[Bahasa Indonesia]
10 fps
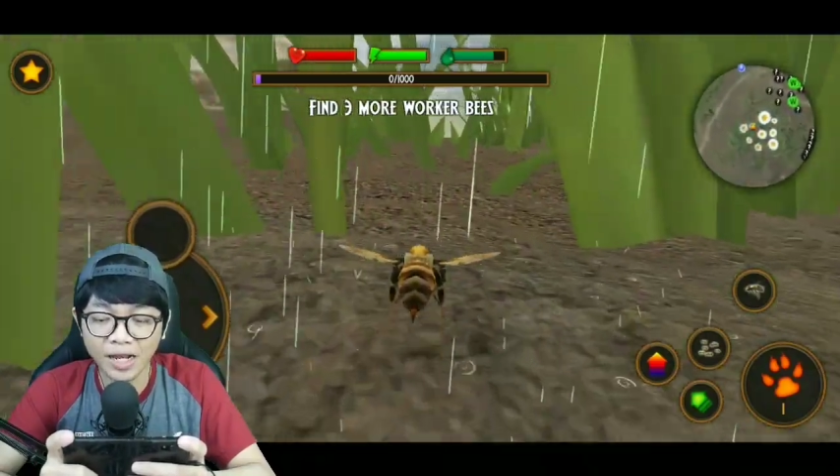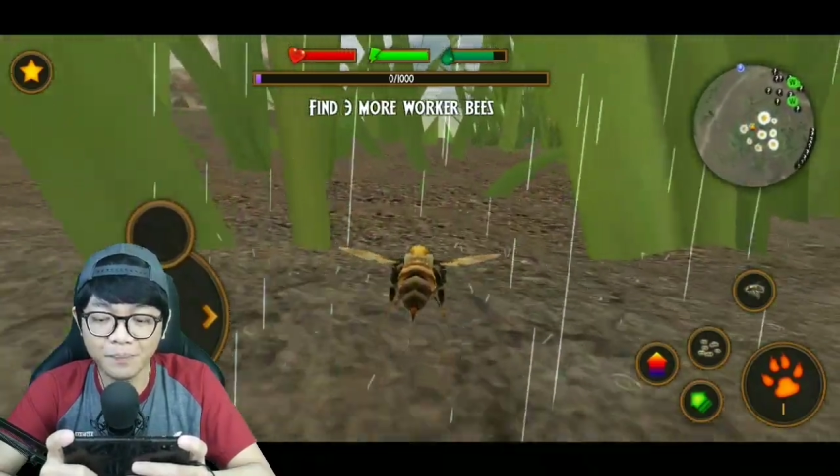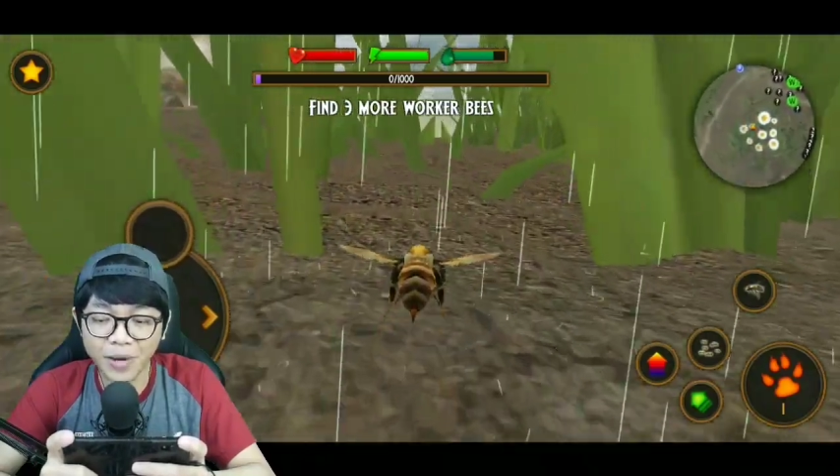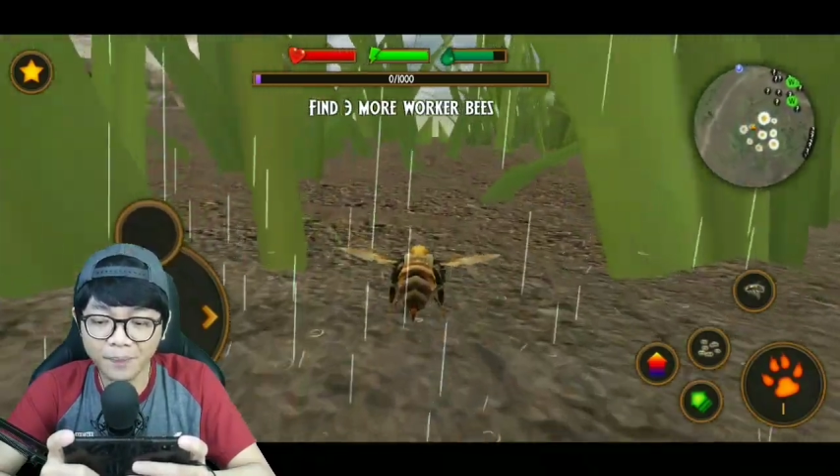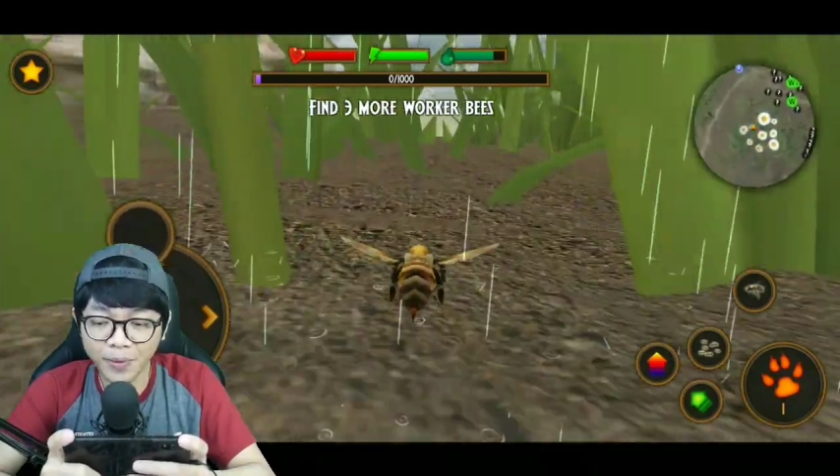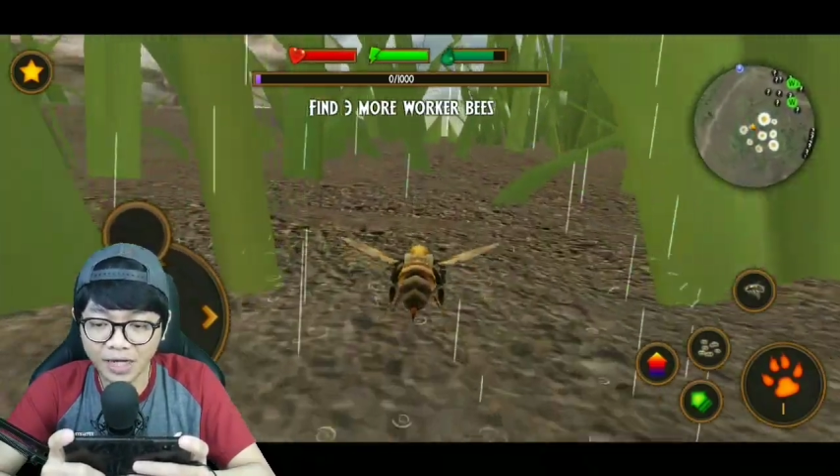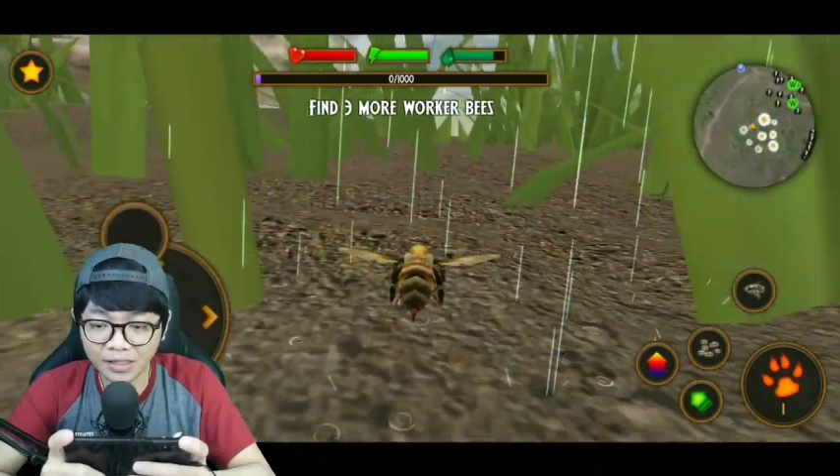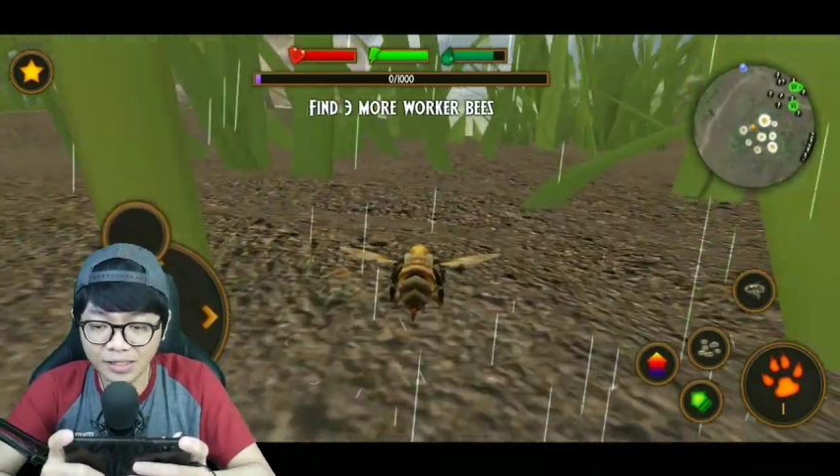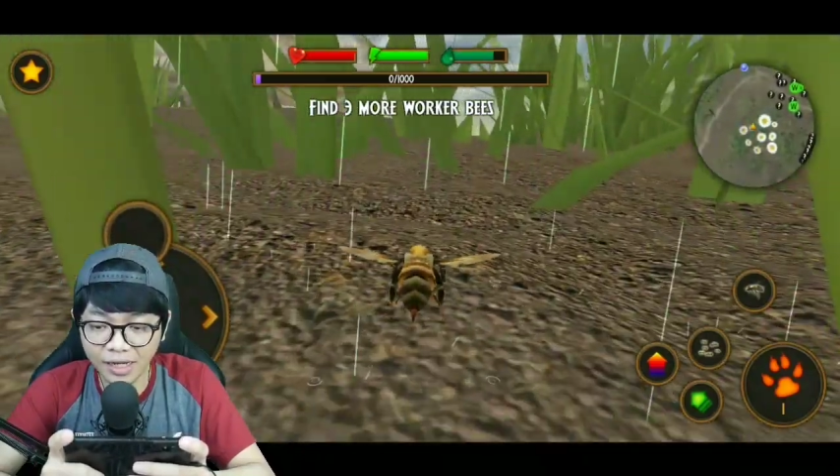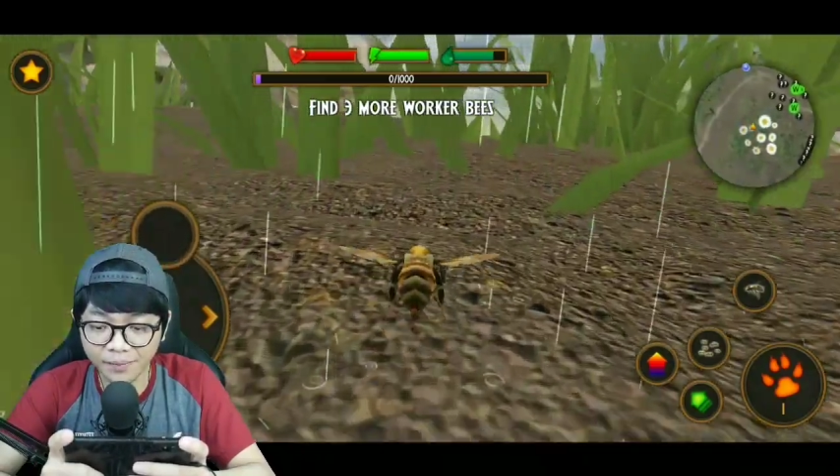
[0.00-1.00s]
lebah
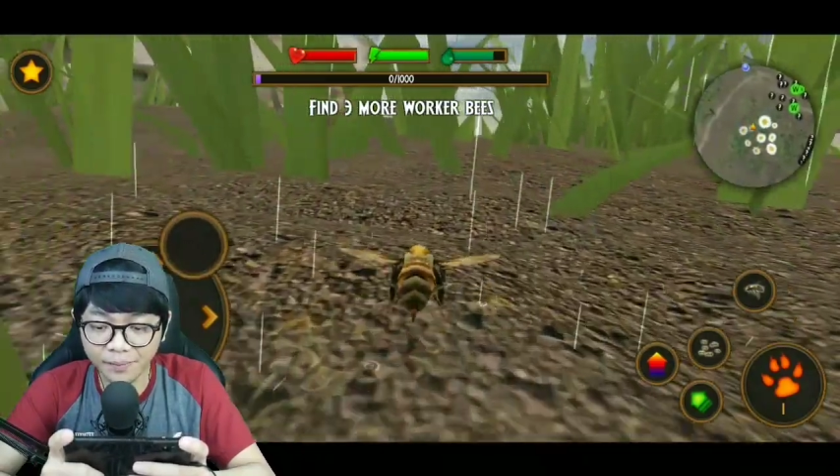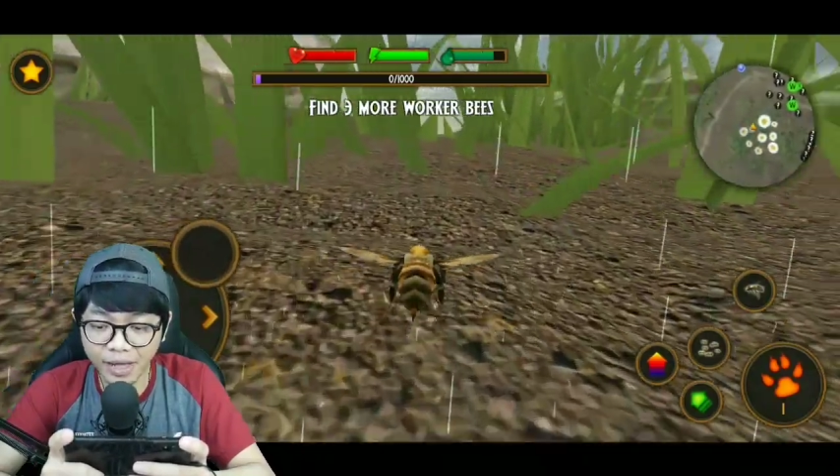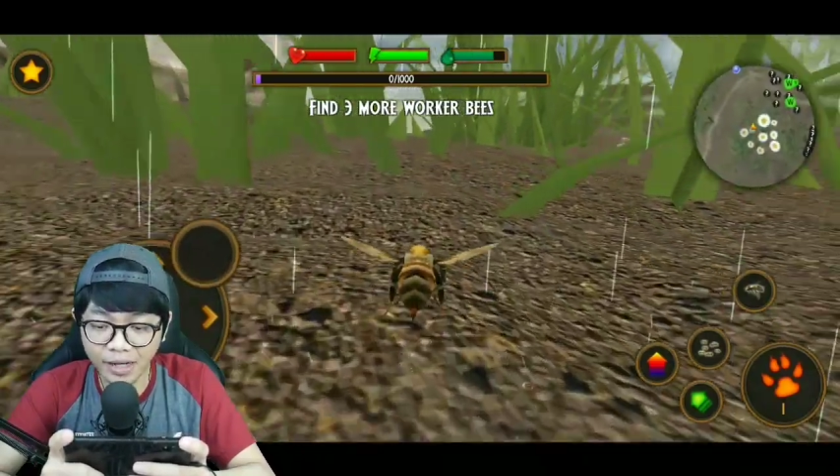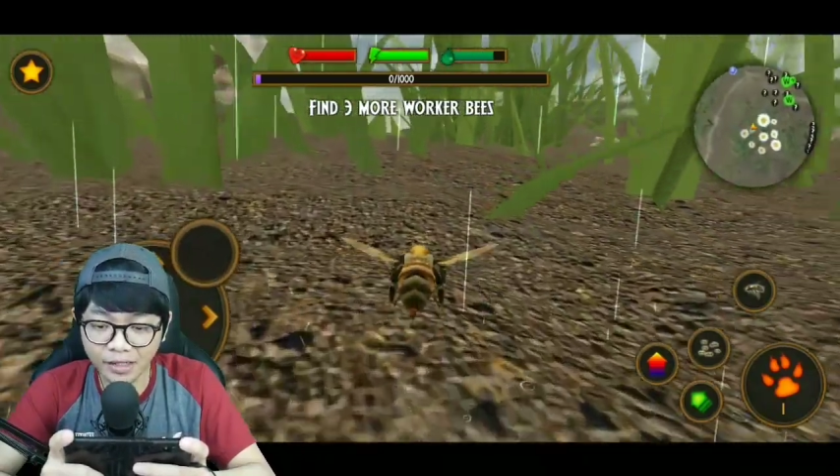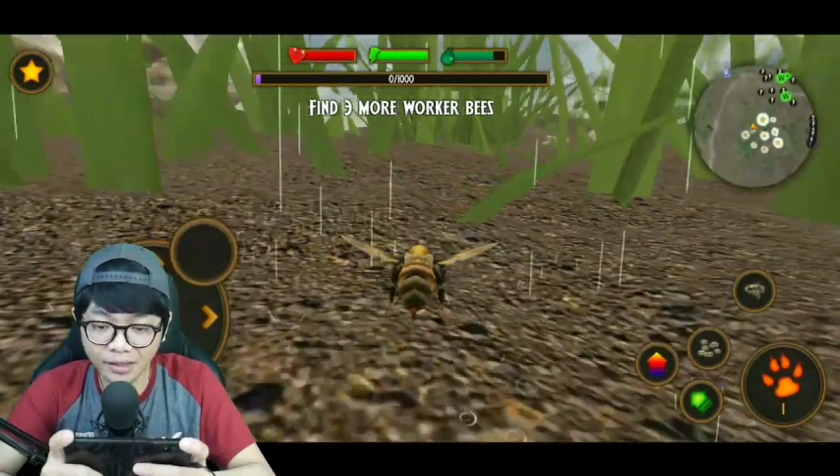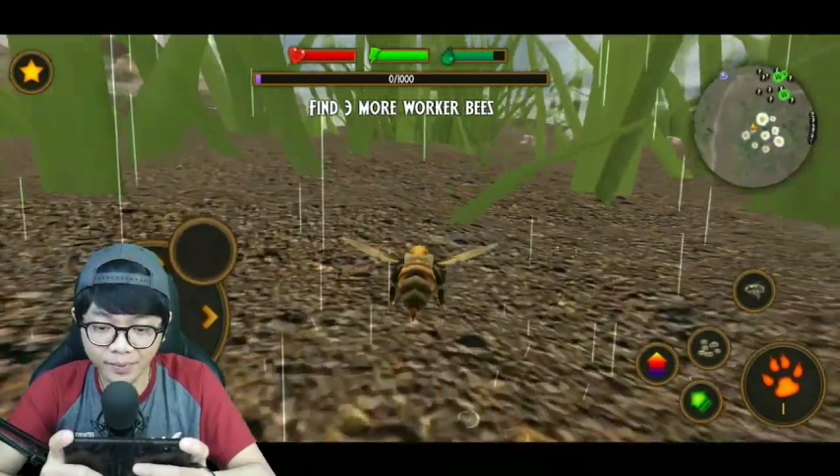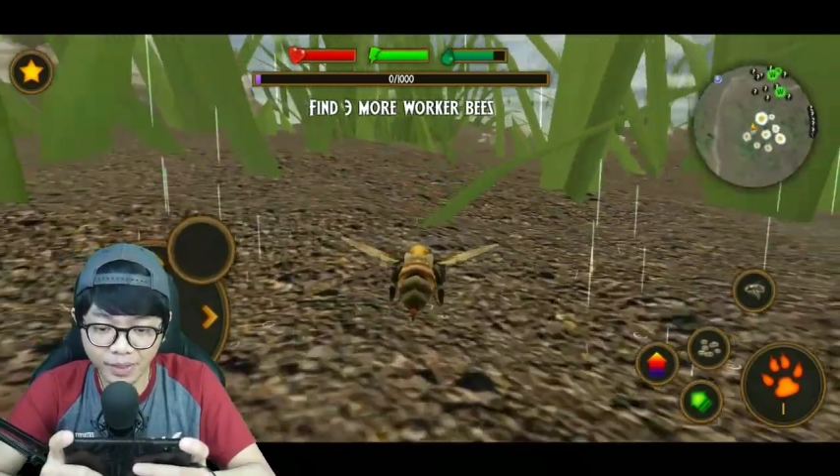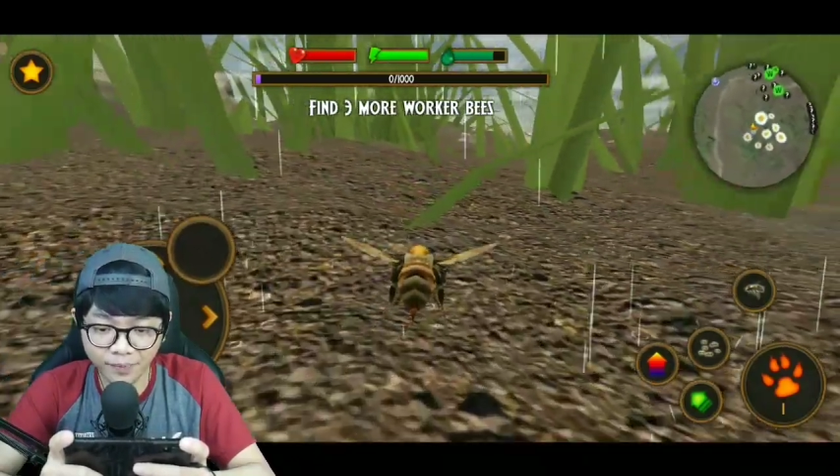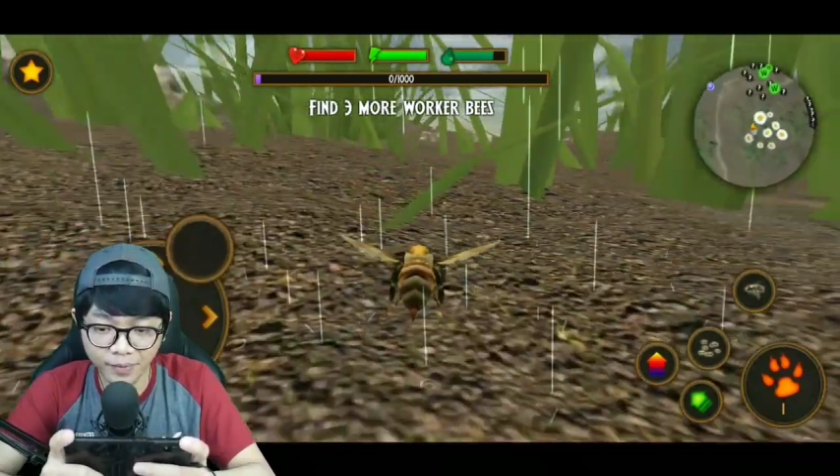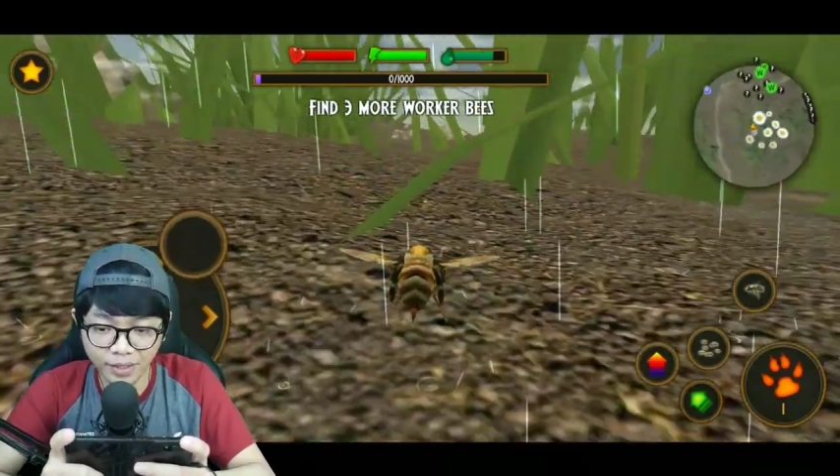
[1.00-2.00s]
pekerja kembali,
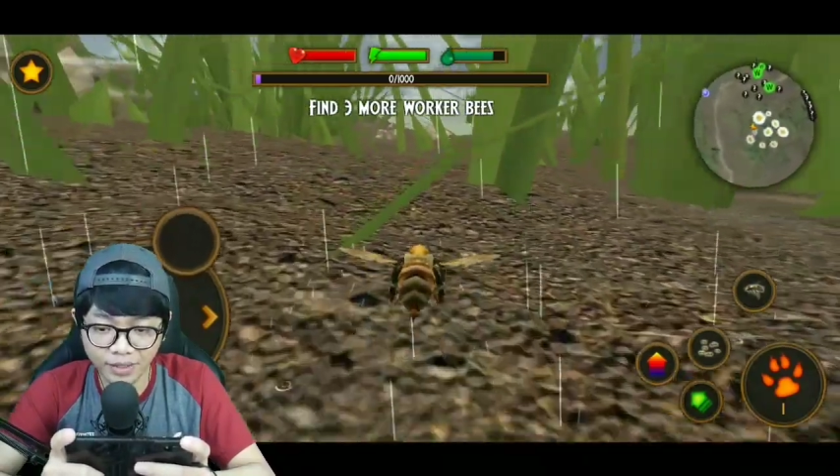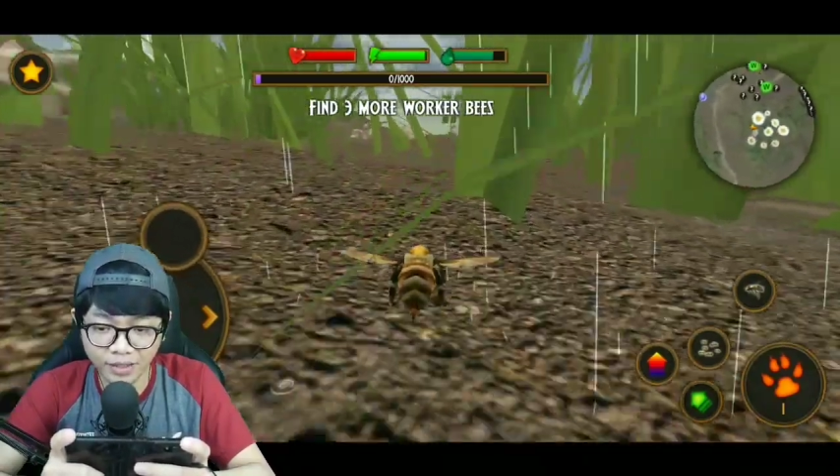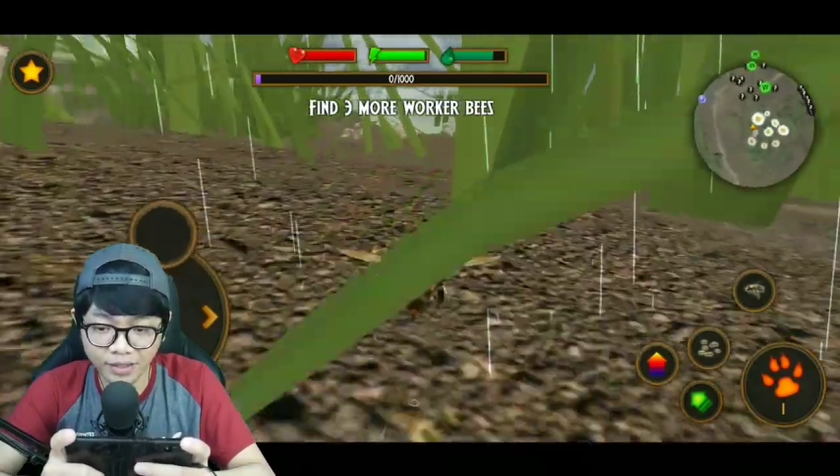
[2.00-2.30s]
teman-teman.